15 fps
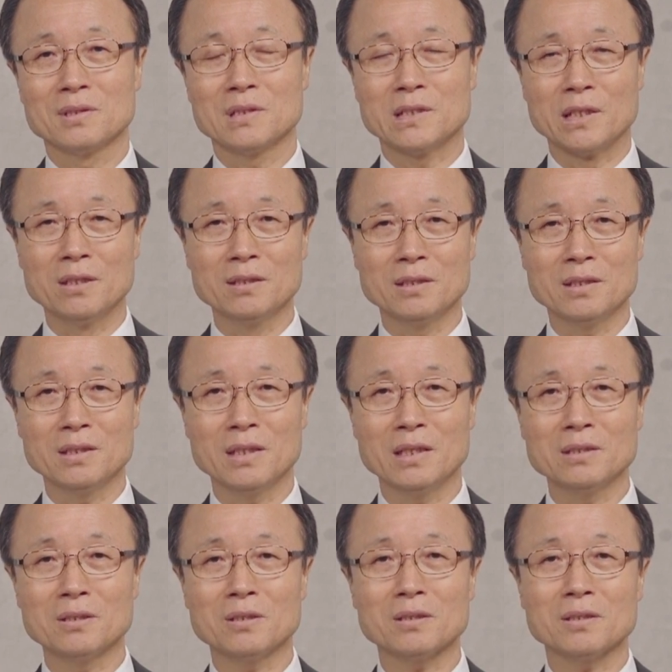
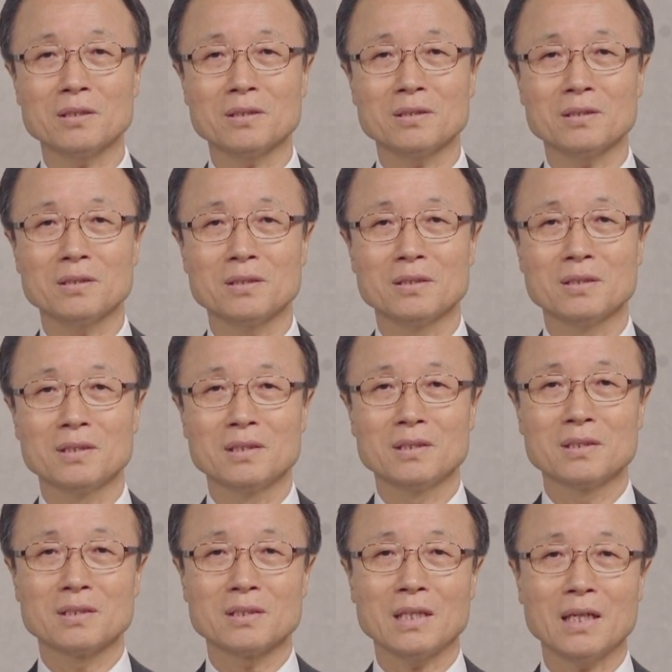절대적
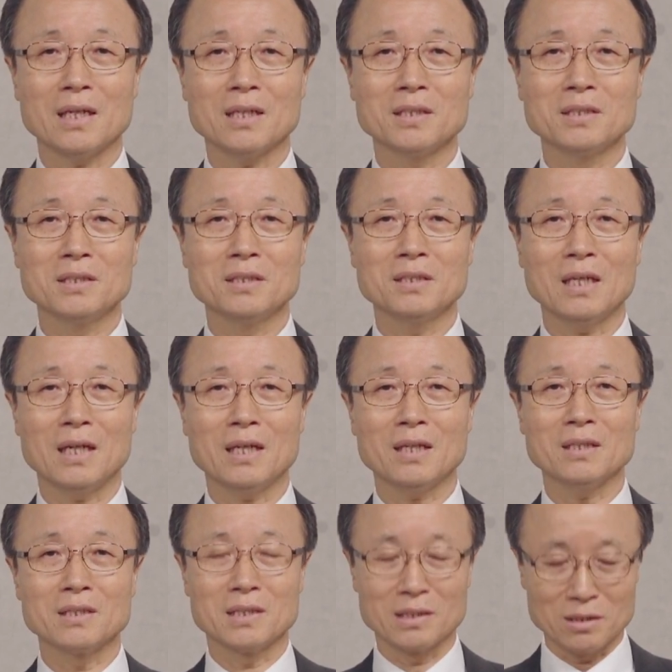사랑이신
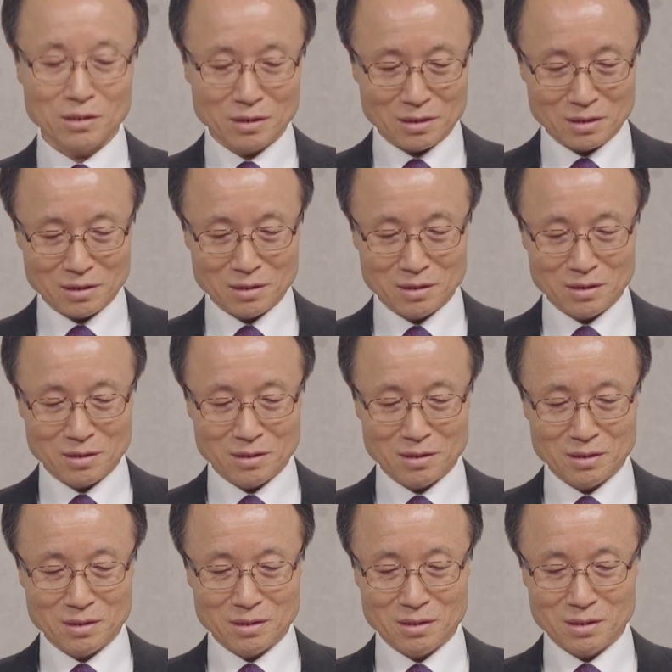하나님께서
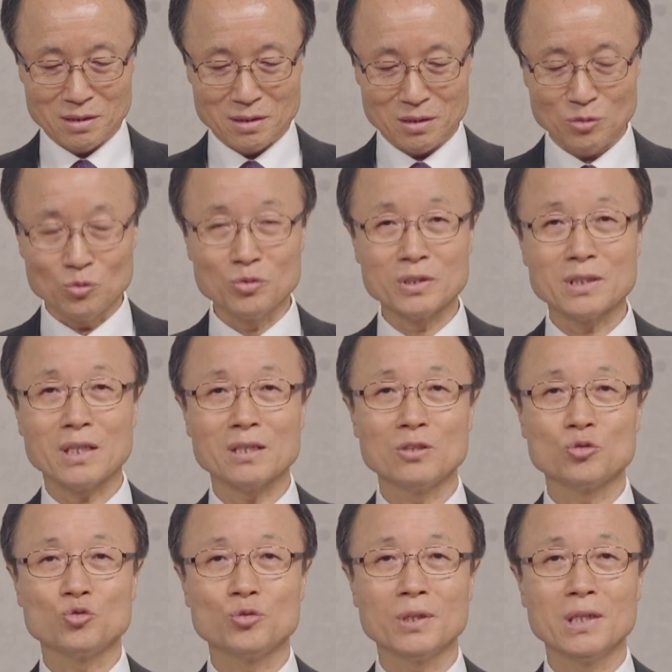
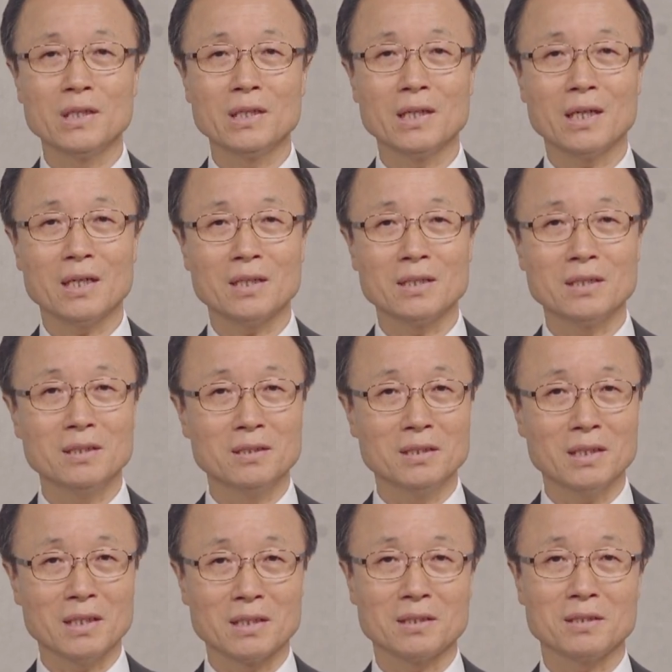우사를 죽일 리가
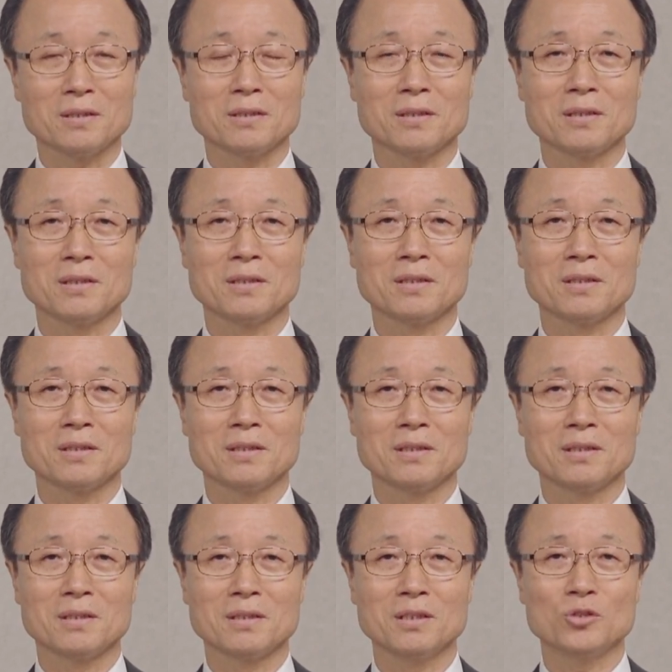있느냐 이거예요.
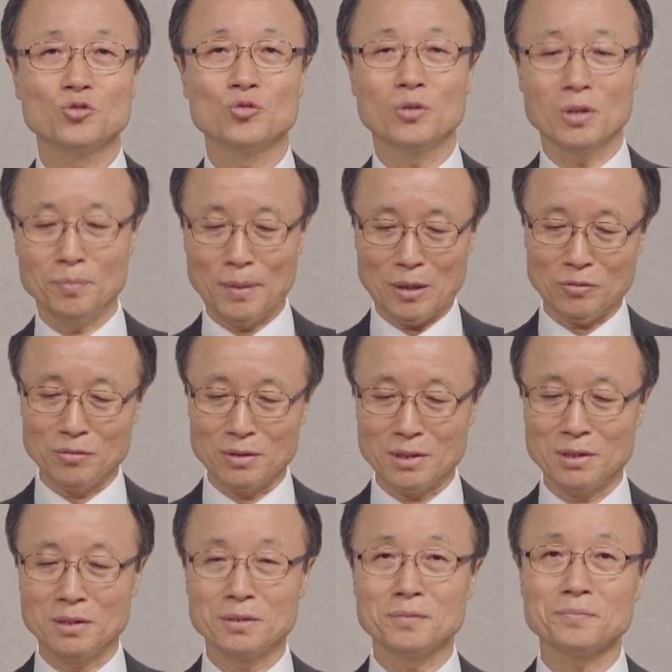이 주어를 바꾸는
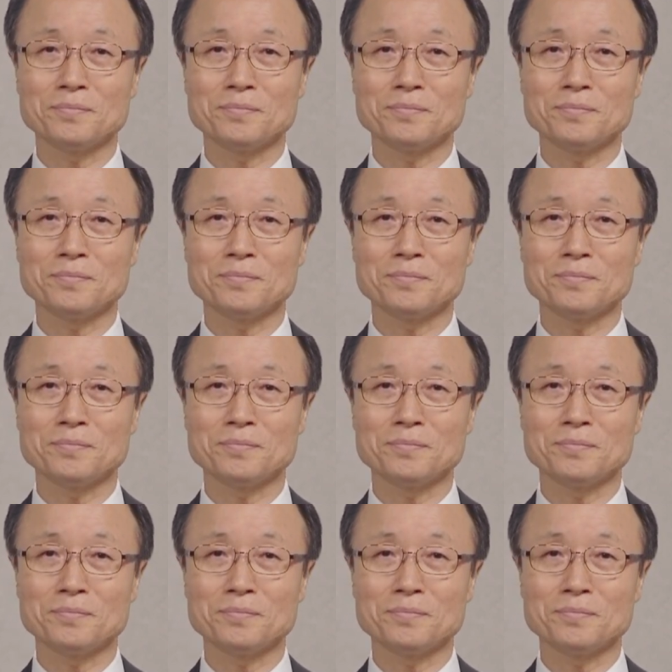거예요.